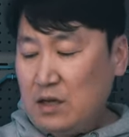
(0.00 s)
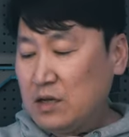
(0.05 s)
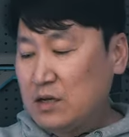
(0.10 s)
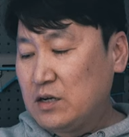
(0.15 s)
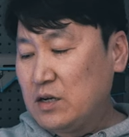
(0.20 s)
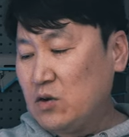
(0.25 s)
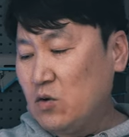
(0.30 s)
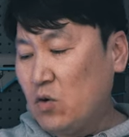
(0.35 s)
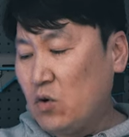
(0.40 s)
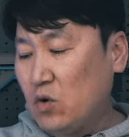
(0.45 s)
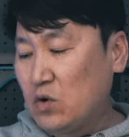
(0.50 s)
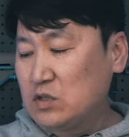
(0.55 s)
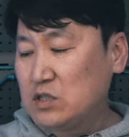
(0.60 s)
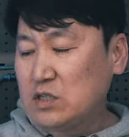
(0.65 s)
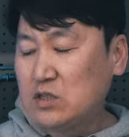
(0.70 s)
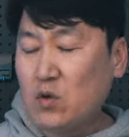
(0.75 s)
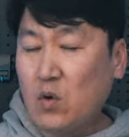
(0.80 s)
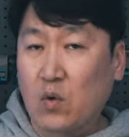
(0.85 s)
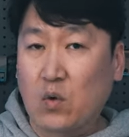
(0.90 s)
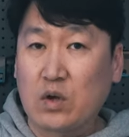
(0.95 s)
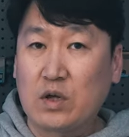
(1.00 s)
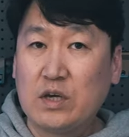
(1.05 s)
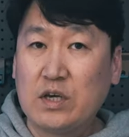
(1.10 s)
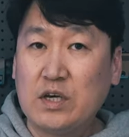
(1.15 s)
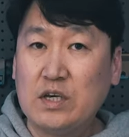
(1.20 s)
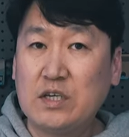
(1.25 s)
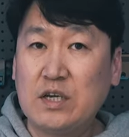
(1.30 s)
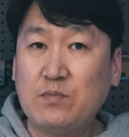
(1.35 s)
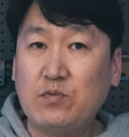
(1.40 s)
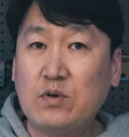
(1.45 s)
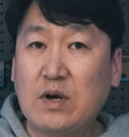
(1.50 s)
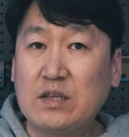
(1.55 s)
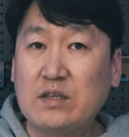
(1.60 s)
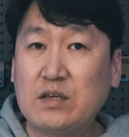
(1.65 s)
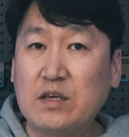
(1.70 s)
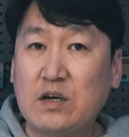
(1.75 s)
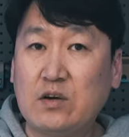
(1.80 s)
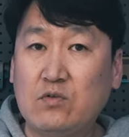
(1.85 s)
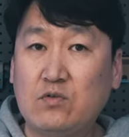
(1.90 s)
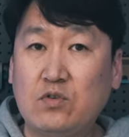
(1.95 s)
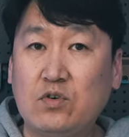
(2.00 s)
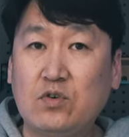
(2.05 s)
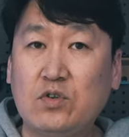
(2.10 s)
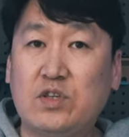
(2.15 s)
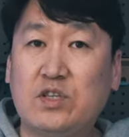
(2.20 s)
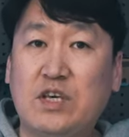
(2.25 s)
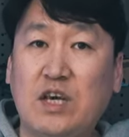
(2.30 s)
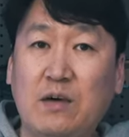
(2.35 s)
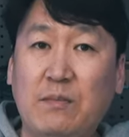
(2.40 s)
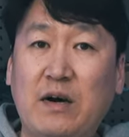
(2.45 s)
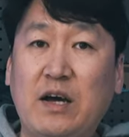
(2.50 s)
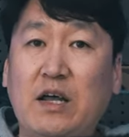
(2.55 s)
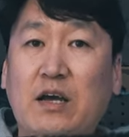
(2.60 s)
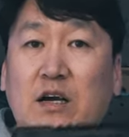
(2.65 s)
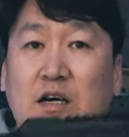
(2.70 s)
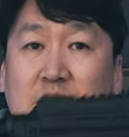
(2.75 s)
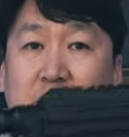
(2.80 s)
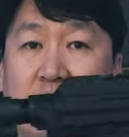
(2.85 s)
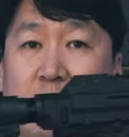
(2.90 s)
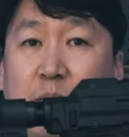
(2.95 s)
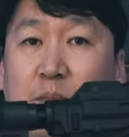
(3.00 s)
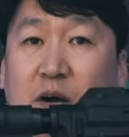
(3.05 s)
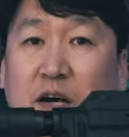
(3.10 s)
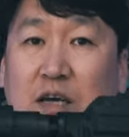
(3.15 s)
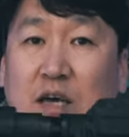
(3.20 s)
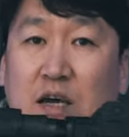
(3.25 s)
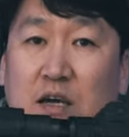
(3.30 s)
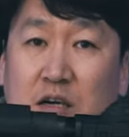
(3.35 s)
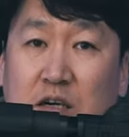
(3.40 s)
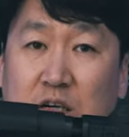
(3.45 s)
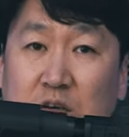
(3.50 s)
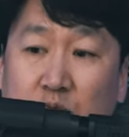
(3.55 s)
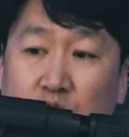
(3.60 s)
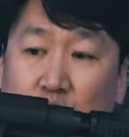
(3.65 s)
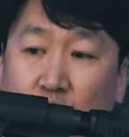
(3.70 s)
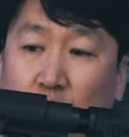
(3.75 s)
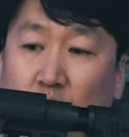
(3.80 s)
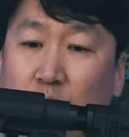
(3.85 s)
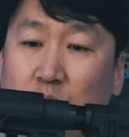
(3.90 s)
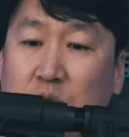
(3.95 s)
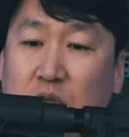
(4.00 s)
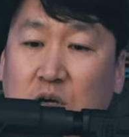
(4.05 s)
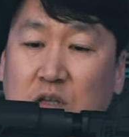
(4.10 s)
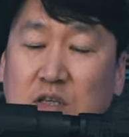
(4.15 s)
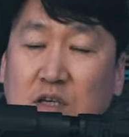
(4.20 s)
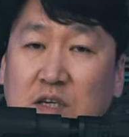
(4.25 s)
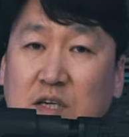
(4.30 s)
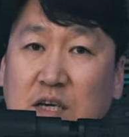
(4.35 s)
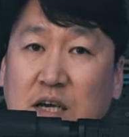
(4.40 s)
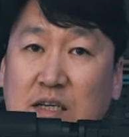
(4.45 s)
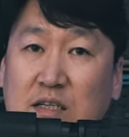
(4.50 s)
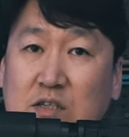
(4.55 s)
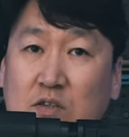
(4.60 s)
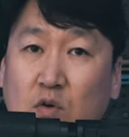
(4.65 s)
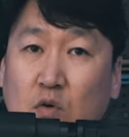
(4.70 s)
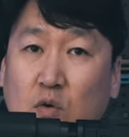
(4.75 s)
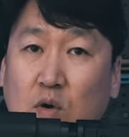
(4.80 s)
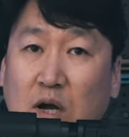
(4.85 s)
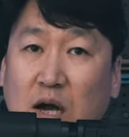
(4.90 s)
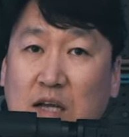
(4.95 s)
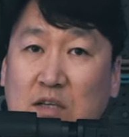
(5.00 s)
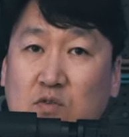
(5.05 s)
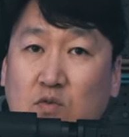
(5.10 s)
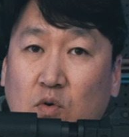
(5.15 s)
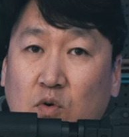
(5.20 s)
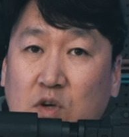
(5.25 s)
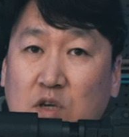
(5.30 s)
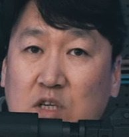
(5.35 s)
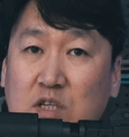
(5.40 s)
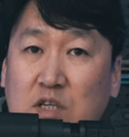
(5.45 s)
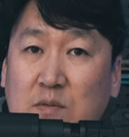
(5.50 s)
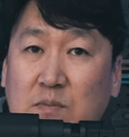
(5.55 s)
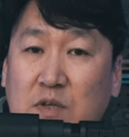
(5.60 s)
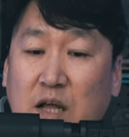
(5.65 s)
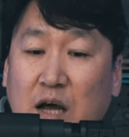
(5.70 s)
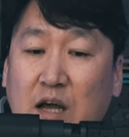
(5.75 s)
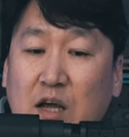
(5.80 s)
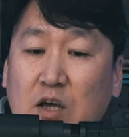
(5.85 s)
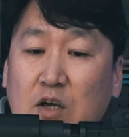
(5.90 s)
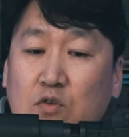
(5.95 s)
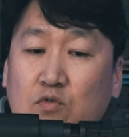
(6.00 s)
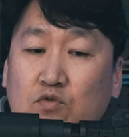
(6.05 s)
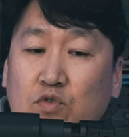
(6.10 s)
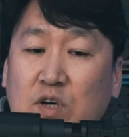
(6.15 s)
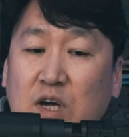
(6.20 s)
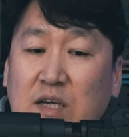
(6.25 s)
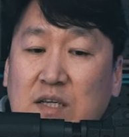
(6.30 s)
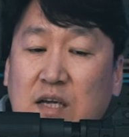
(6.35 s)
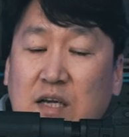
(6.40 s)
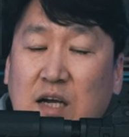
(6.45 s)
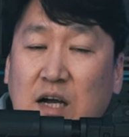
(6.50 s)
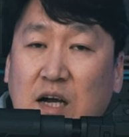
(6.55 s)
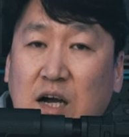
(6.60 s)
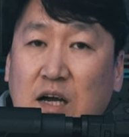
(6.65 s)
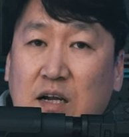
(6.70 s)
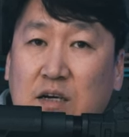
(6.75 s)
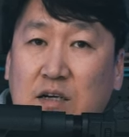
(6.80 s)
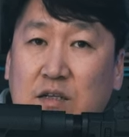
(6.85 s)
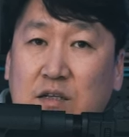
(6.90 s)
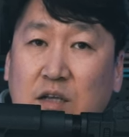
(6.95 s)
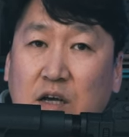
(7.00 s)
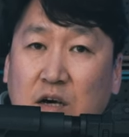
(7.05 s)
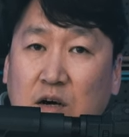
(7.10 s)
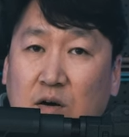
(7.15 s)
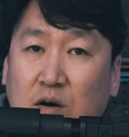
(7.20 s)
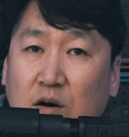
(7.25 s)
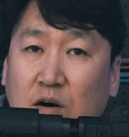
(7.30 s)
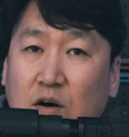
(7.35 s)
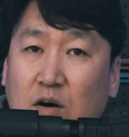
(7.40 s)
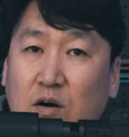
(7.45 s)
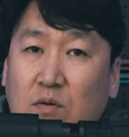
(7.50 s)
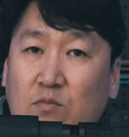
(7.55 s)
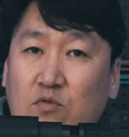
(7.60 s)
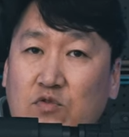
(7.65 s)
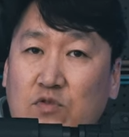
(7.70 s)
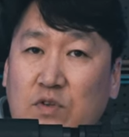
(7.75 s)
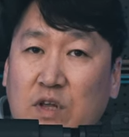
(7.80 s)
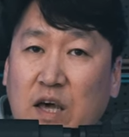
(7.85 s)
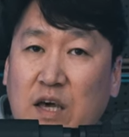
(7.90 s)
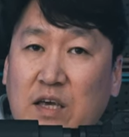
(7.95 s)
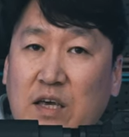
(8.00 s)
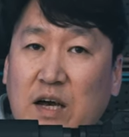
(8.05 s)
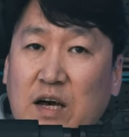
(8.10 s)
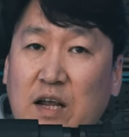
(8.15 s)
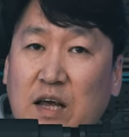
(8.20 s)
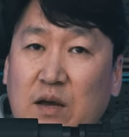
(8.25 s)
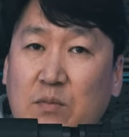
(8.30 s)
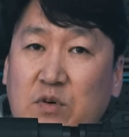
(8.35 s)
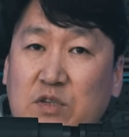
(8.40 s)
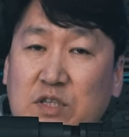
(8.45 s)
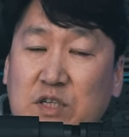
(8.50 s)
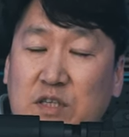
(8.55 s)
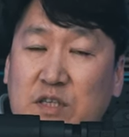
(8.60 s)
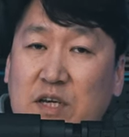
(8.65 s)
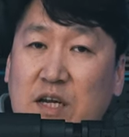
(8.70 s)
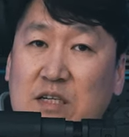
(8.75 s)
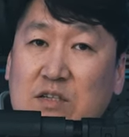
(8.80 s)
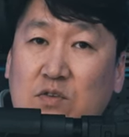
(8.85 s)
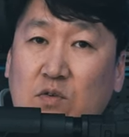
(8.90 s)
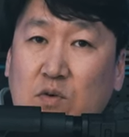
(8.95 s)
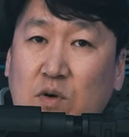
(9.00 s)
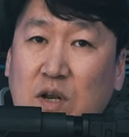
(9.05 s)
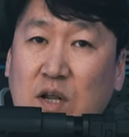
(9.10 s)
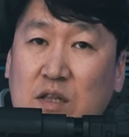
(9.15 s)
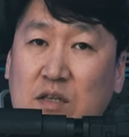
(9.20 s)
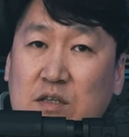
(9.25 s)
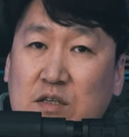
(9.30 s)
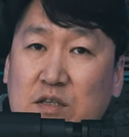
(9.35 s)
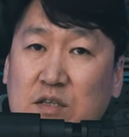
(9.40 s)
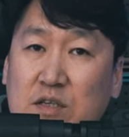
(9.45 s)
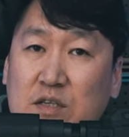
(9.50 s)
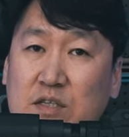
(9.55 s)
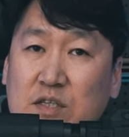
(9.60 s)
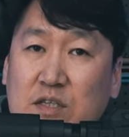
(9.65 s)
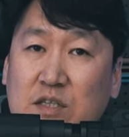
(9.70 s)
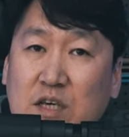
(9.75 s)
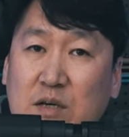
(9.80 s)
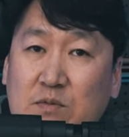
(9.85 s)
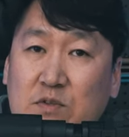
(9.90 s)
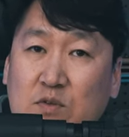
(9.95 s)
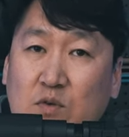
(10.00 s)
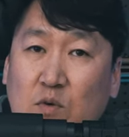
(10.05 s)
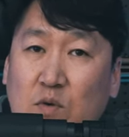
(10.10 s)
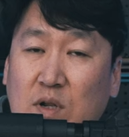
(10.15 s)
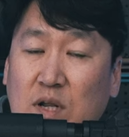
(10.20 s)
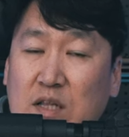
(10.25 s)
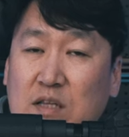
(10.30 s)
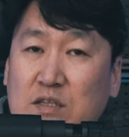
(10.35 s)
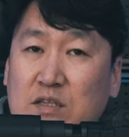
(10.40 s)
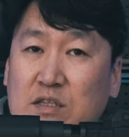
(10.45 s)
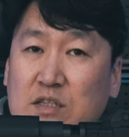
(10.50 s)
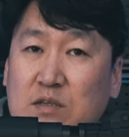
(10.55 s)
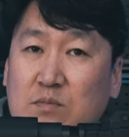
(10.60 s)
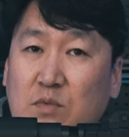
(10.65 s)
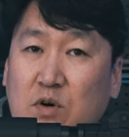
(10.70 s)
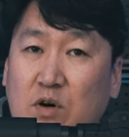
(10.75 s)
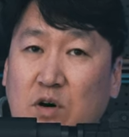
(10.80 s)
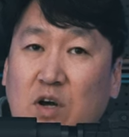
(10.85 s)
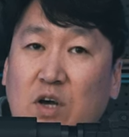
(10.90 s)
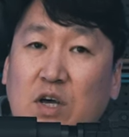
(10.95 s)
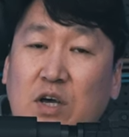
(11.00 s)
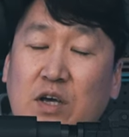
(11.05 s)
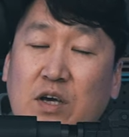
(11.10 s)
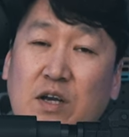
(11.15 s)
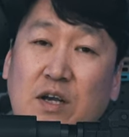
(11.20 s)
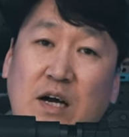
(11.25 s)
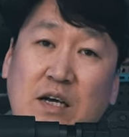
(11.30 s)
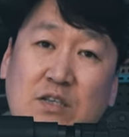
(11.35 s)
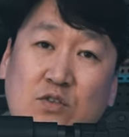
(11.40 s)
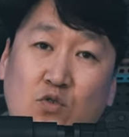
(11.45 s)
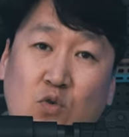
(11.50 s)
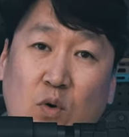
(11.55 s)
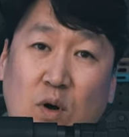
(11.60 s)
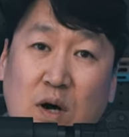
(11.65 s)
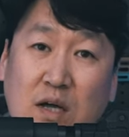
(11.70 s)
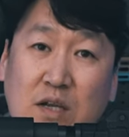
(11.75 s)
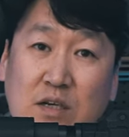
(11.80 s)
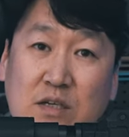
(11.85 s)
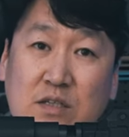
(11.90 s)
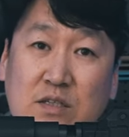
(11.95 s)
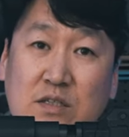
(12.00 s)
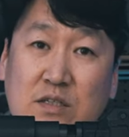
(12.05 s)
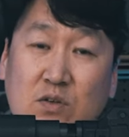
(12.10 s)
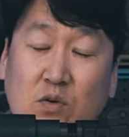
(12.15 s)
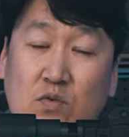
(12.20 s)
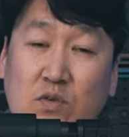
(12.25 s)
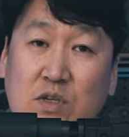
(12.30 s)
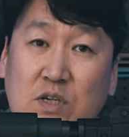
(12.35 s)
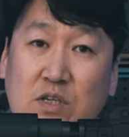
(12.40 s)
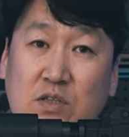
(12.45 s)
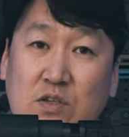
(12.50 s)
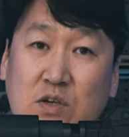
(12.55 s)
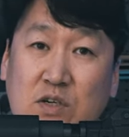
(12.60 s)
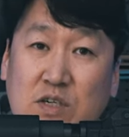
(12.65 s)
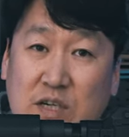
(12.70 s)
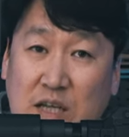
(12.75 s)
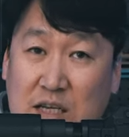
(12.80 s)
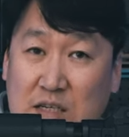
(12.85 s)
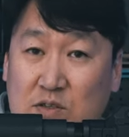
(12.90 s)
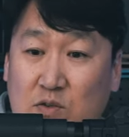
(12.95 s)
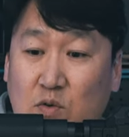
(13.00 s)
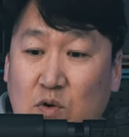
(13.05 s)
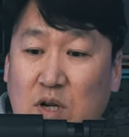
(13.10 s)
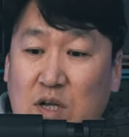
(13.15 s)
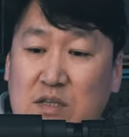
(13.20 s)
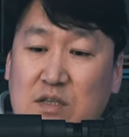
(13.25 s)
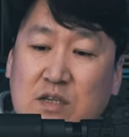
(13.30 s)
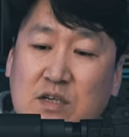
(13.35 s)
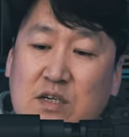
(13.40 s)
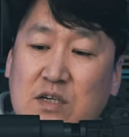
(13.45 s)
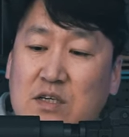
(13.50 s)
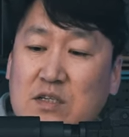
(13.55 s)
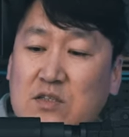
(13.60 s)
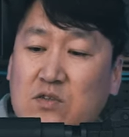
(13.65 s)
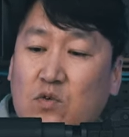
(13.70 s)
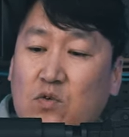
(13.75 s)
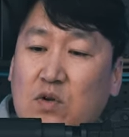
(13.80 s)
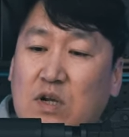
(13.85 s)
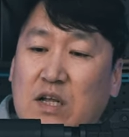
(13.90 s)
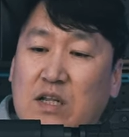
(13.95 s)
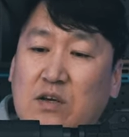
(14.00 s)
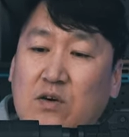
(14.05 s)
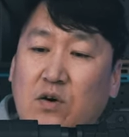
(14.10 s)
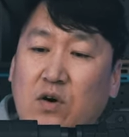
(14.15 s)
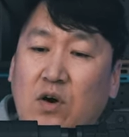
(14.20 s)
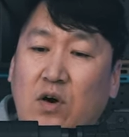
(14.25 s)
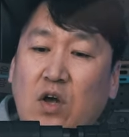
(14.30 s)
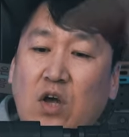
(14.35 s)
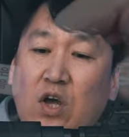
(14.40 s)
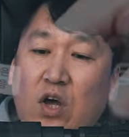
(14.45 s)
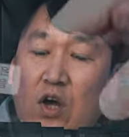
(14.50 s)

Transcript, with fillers: 그리고 스톡 이 제품 같은 경우는 DMR의 컨셉에 맞게끔 조금 더 특이한 스톡을 가지고 있습니다. 우리가 생각하는 어 무슨 AR의 뭐 CTR 스톡이라든지 CTM 스톡이라든지 뭐 여러 가지 좋아하는 스톡들이 있죠. 그레인 스톡이라든지 그런 스톡은 아니고요.